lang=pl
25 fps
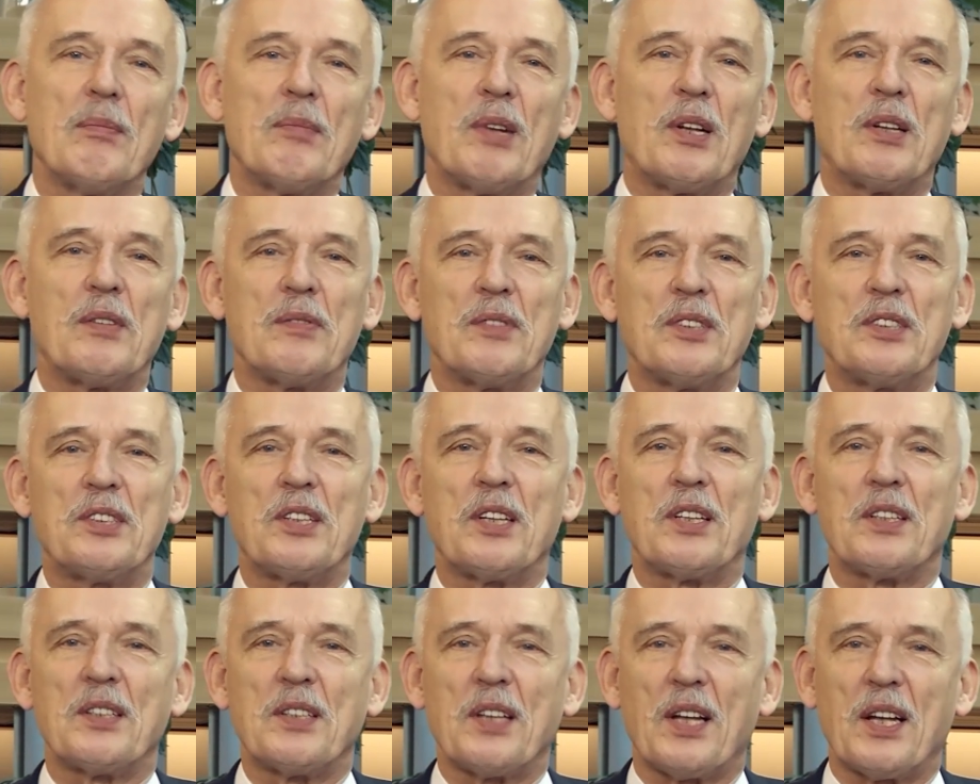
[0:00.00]

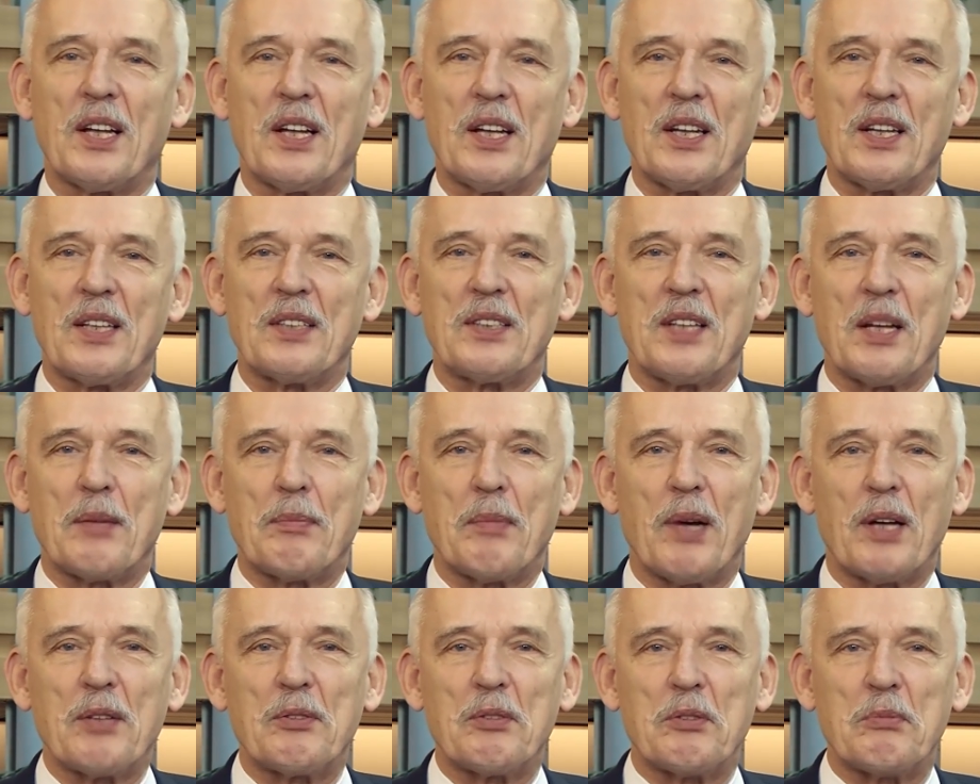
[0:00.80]
mianowicie na
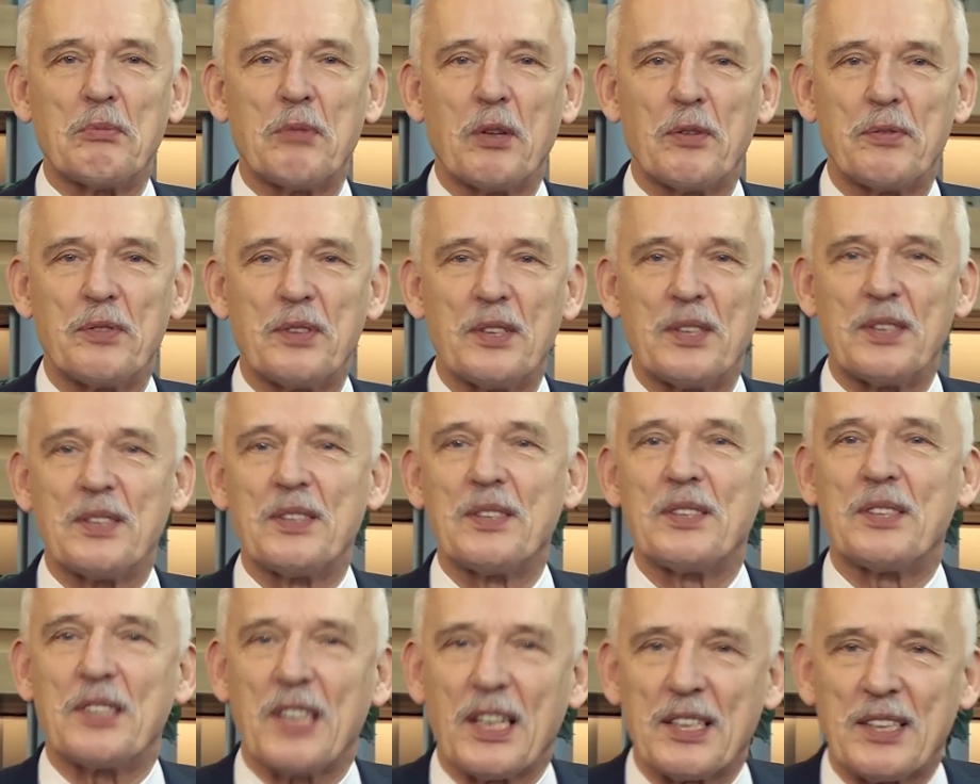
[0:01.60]
temat umowy
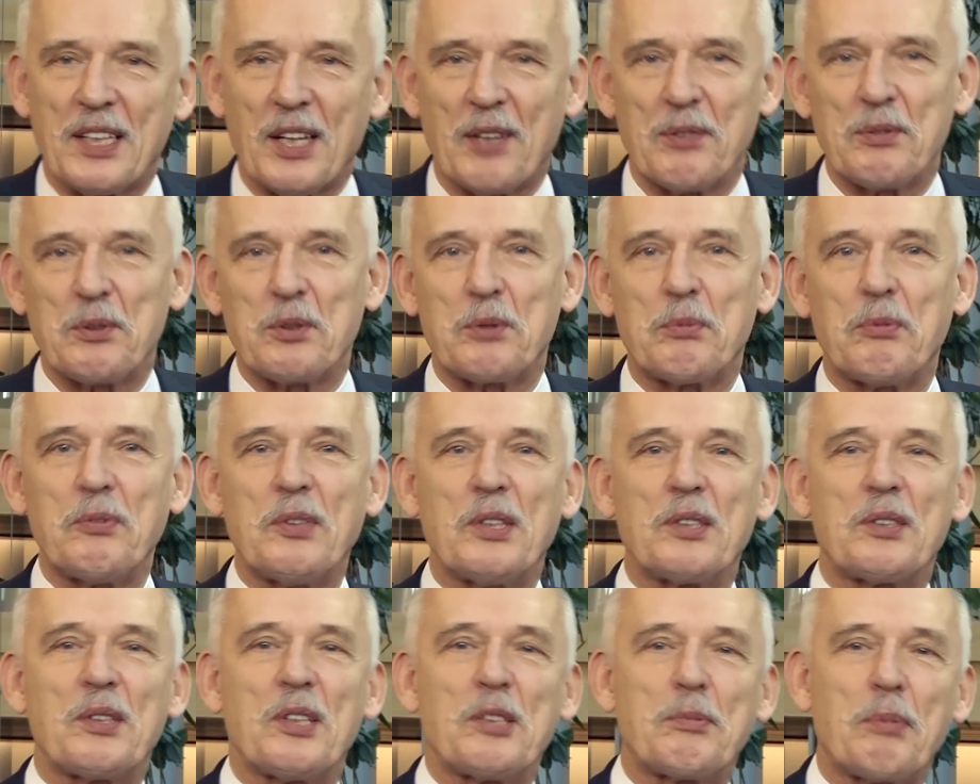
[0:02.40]
CETA. Otóż
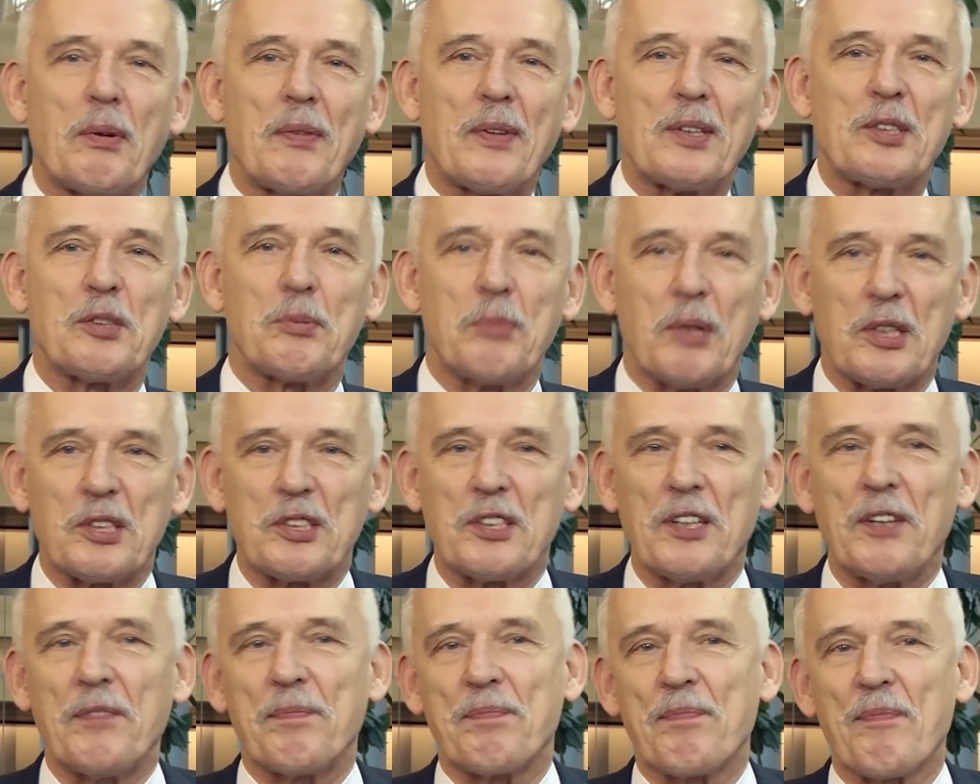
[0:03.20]
mówię, że to jest sprawa
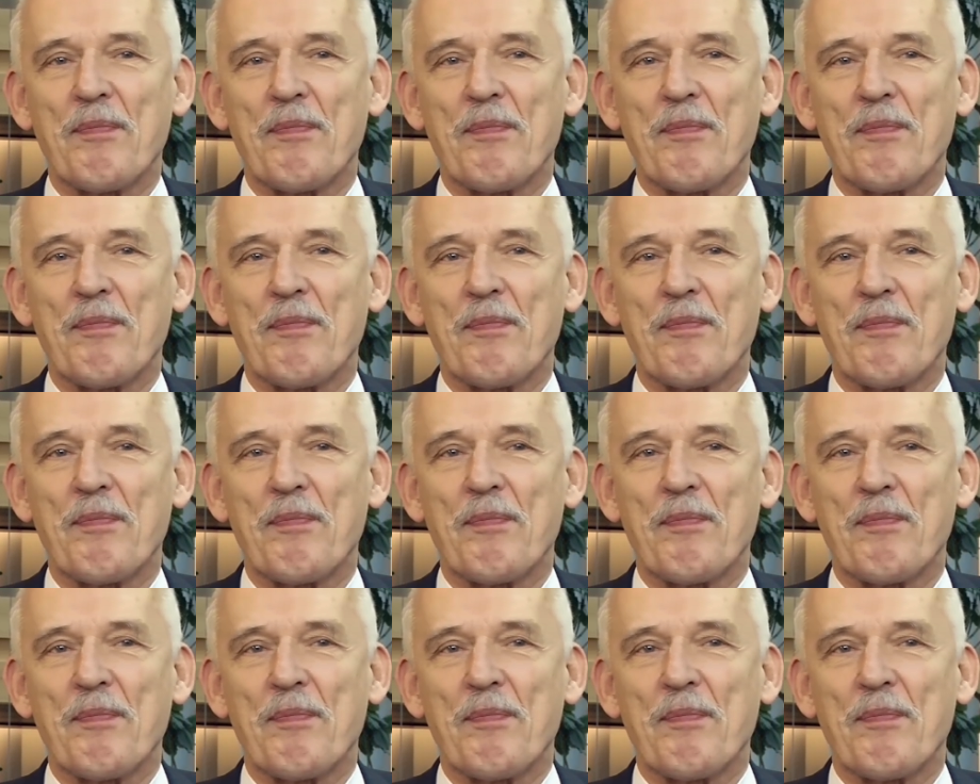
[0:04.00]
śmieszna,